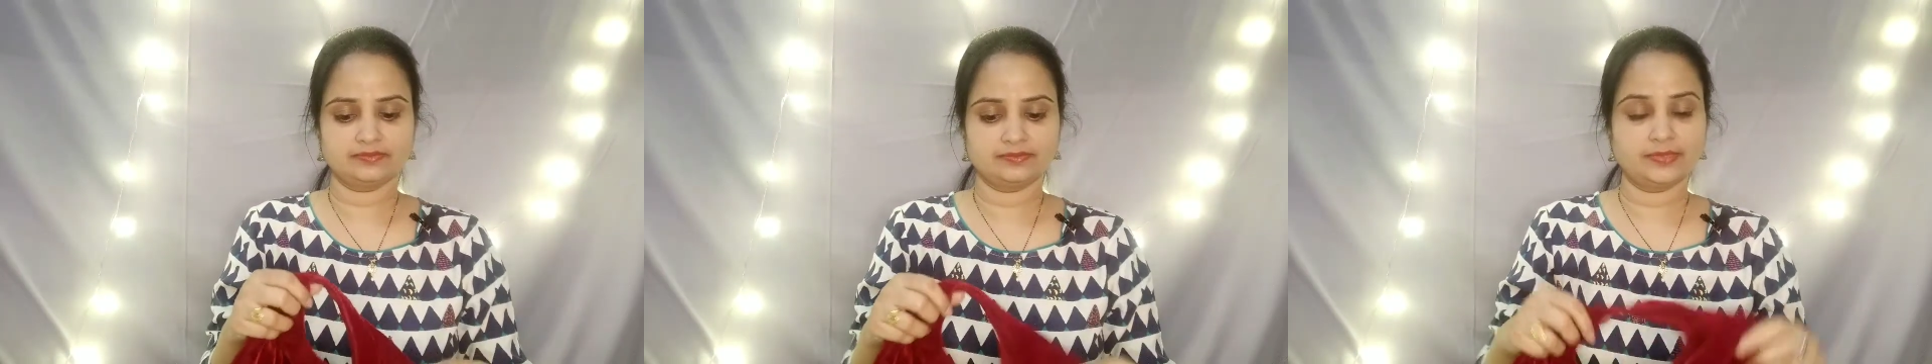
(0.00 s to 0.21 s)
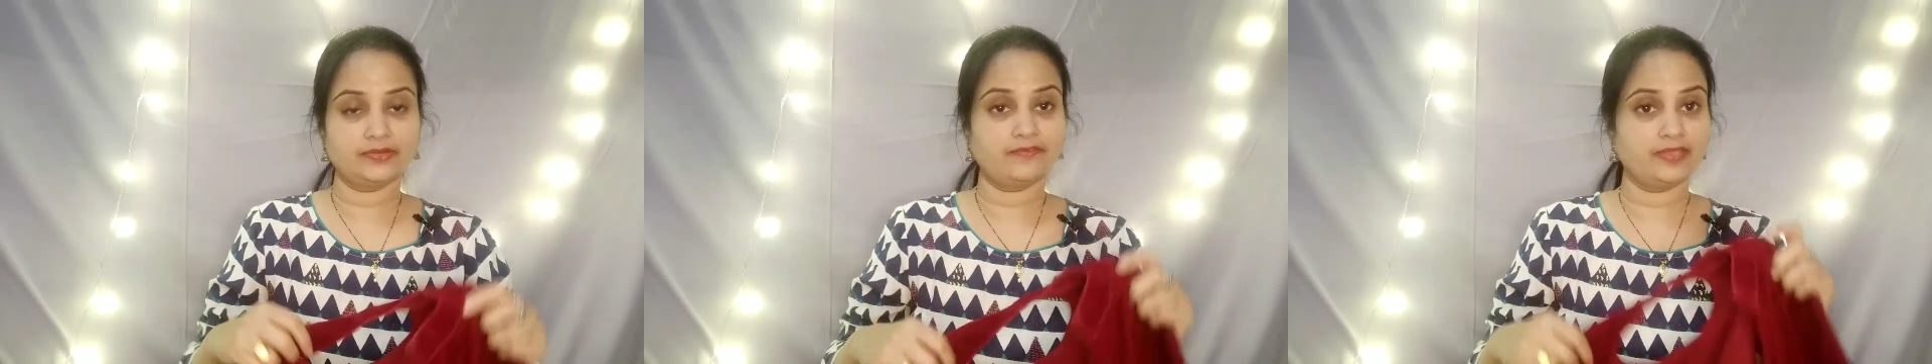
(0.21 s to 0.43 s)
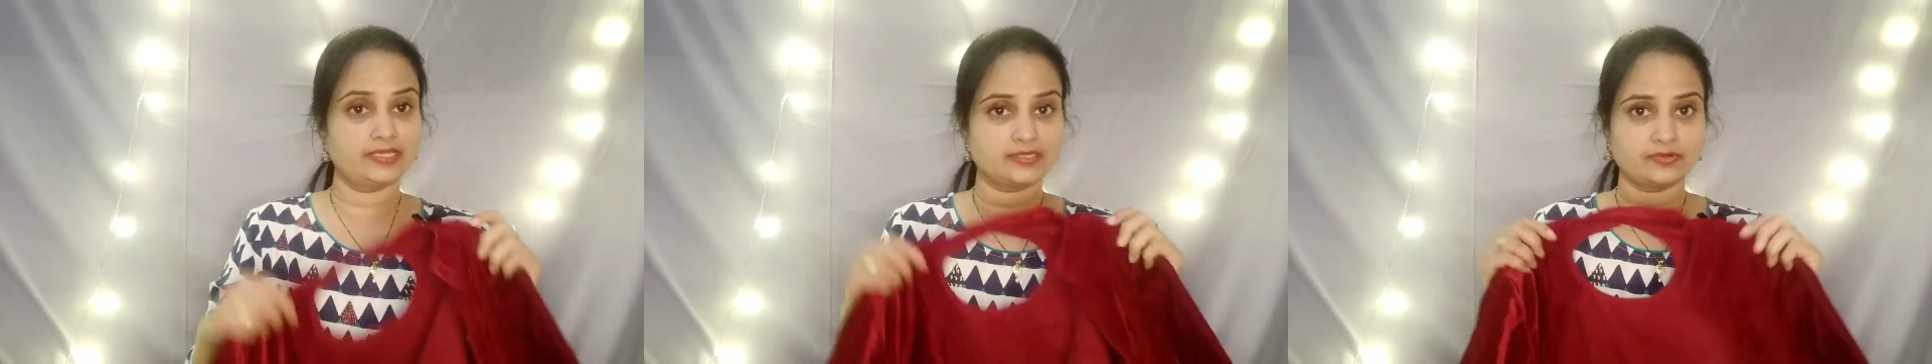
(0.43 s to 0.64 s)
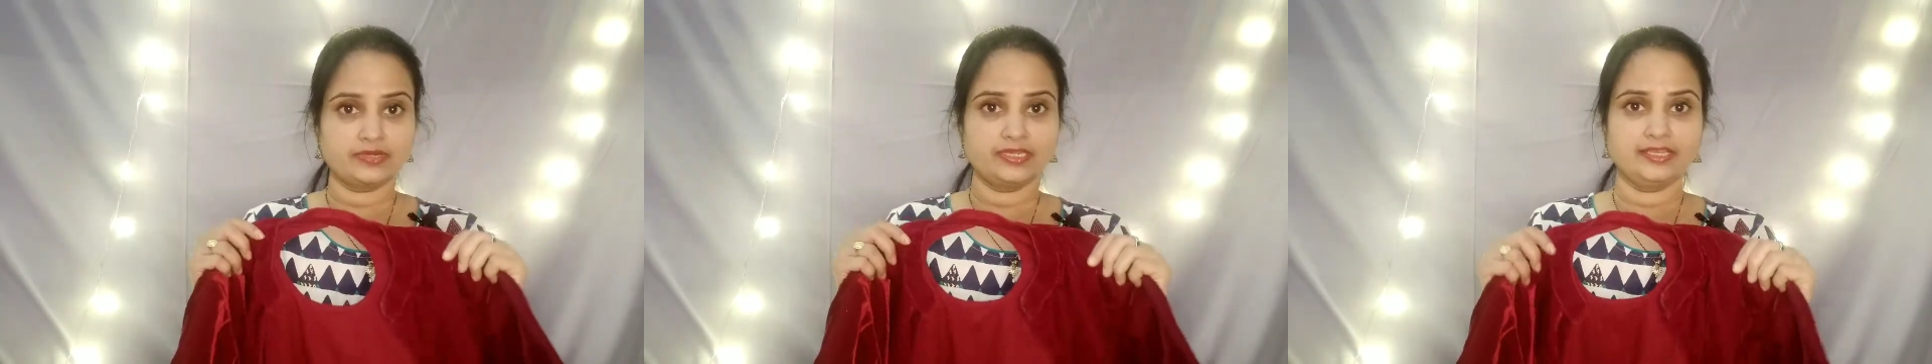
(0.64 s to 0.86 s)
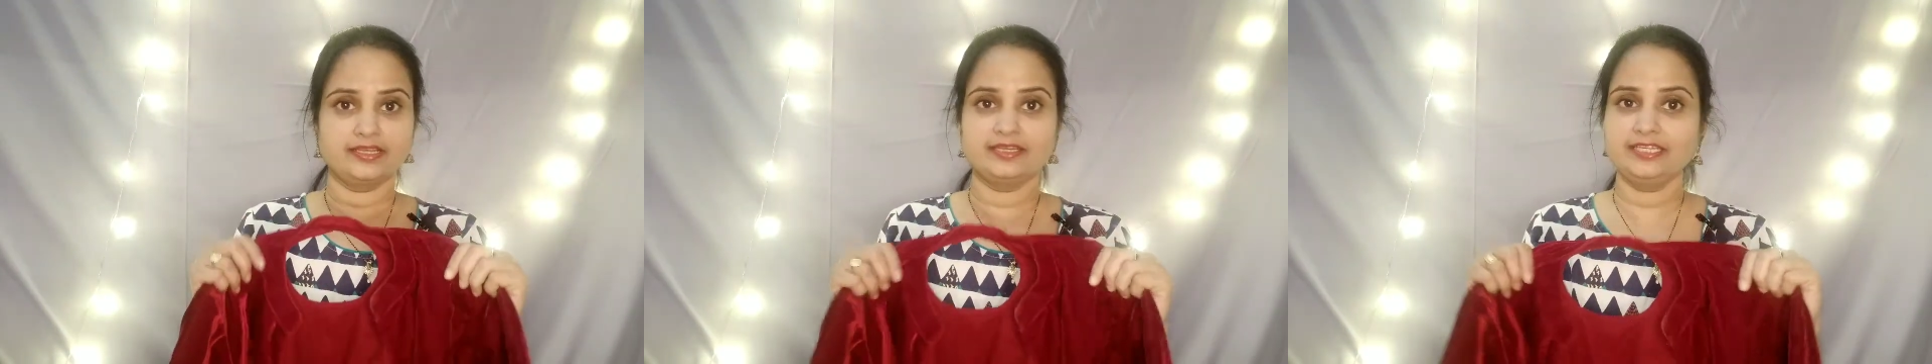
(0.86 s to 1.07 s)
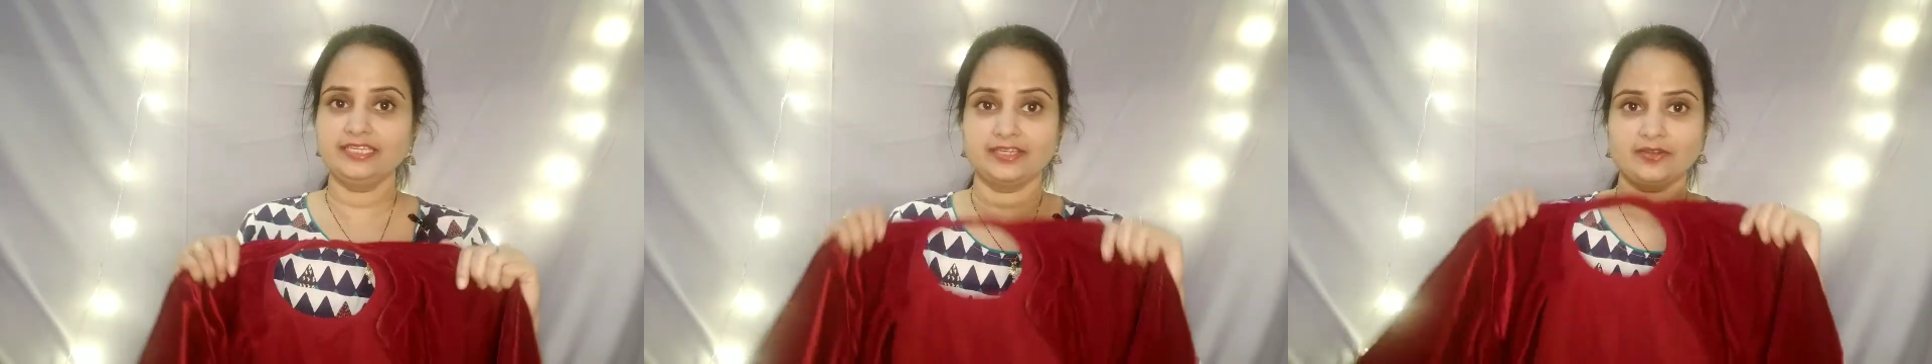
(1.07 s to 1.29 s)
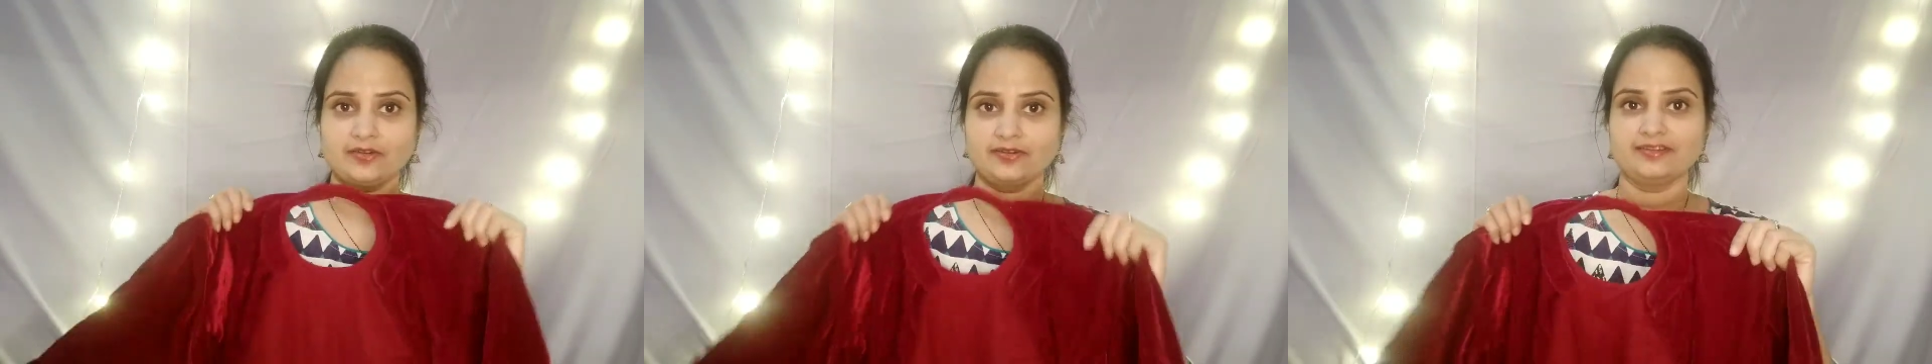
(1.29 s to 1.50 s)
మీరు వేసుకుంటే కానీ ఈ
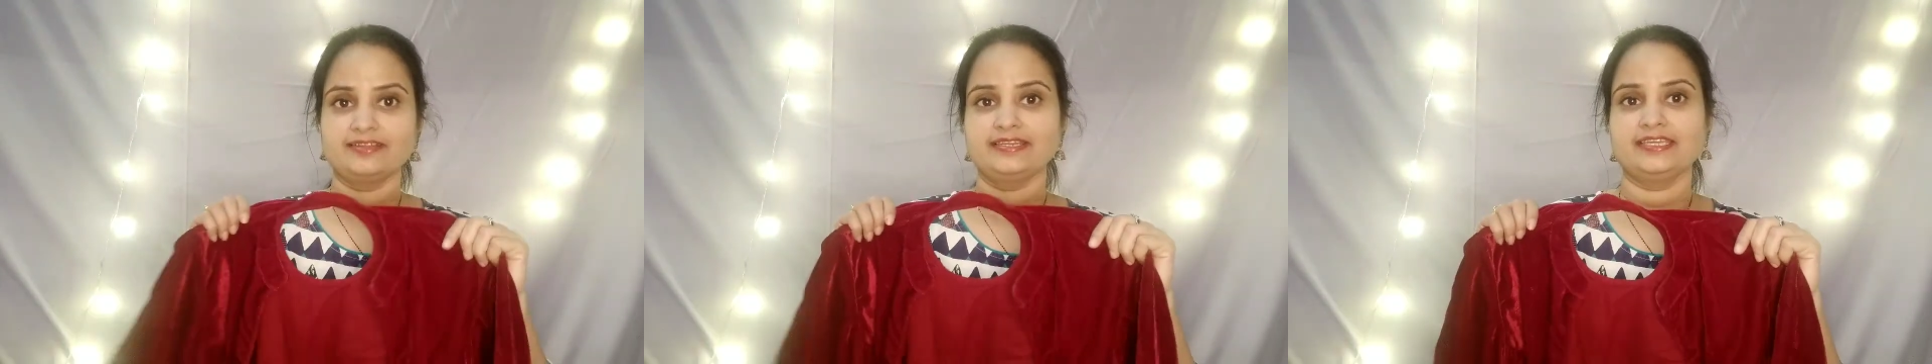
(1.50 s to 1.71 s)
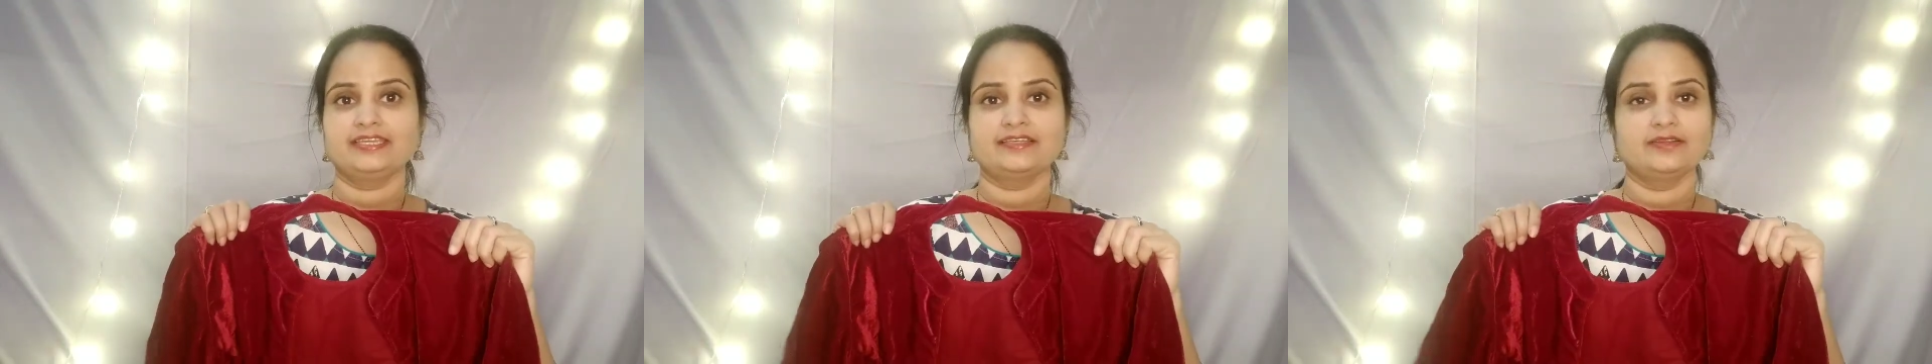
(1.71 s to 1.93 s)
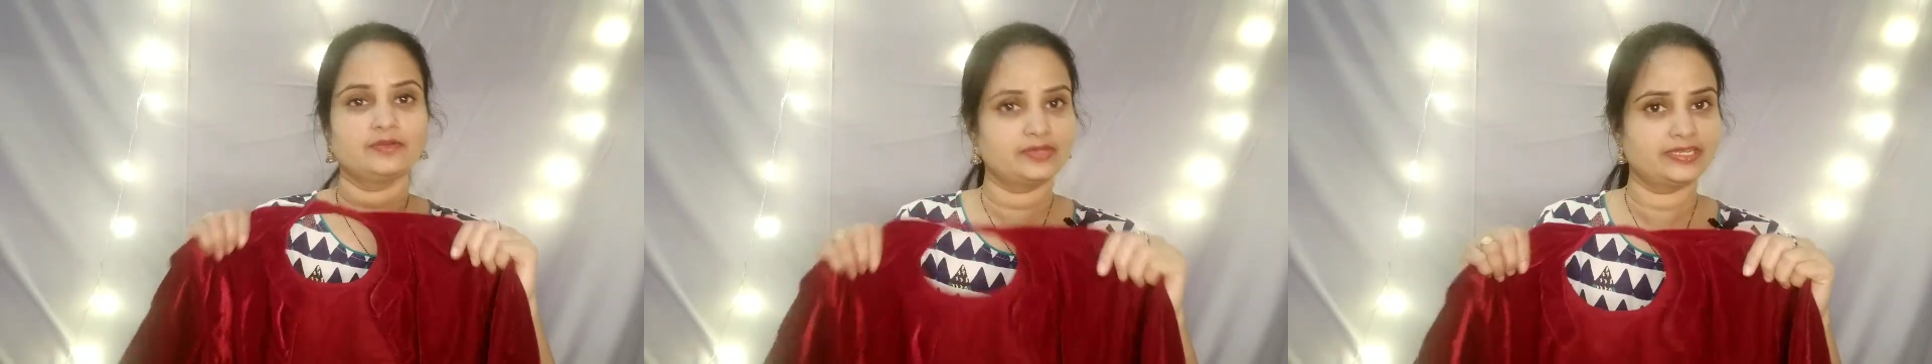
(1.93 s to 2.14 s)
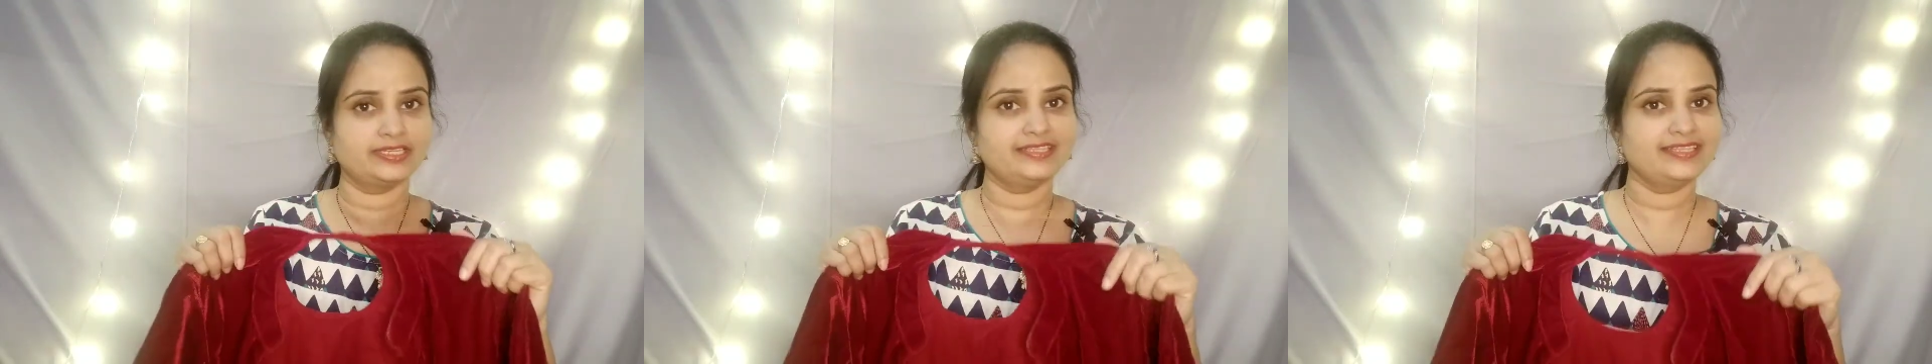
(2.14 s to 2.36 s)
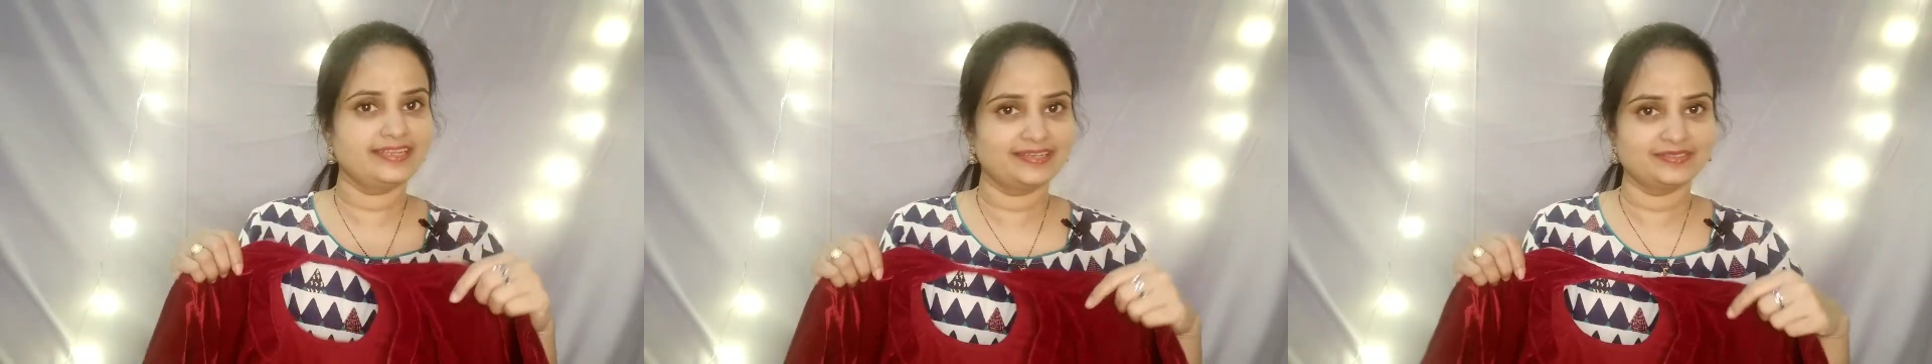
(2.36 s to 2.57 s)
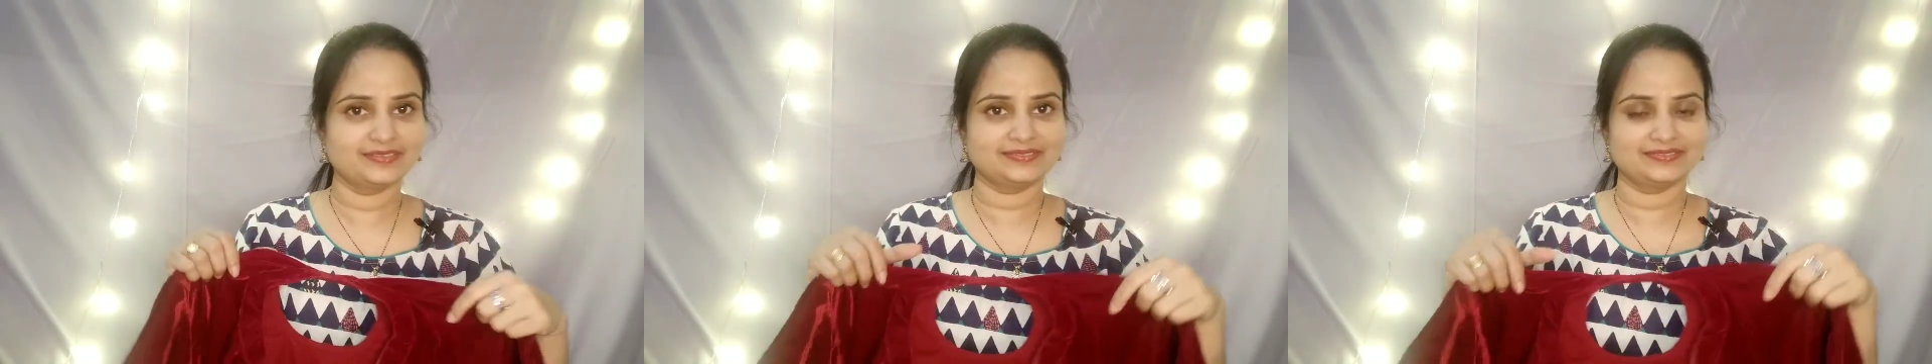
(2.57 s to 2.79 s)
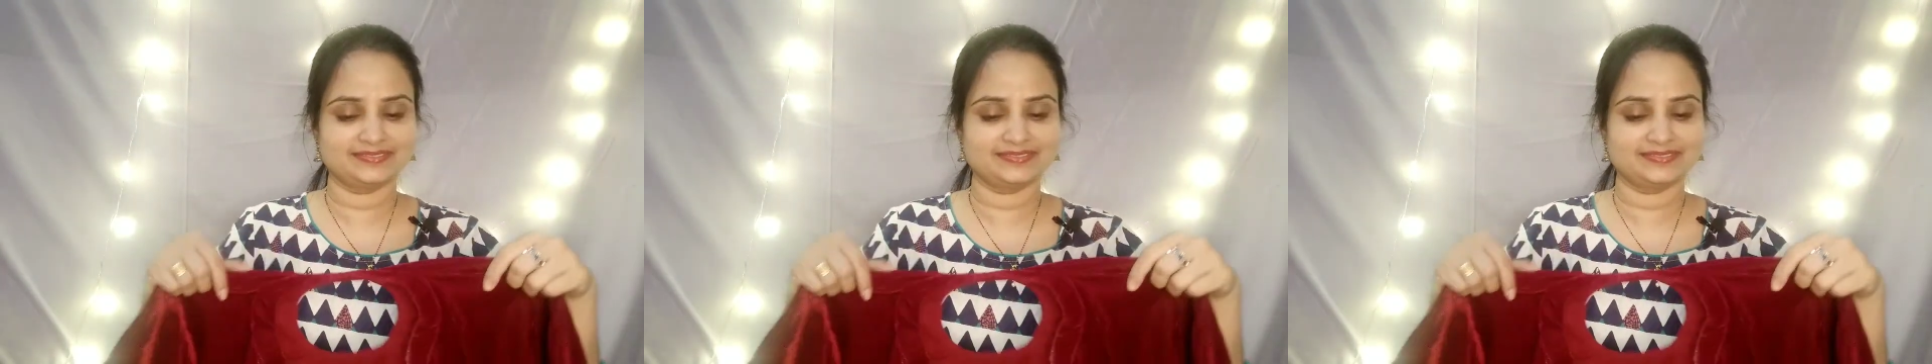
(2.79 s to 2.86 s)
కాలర్ నెక్ లుక్ అనేది రాదు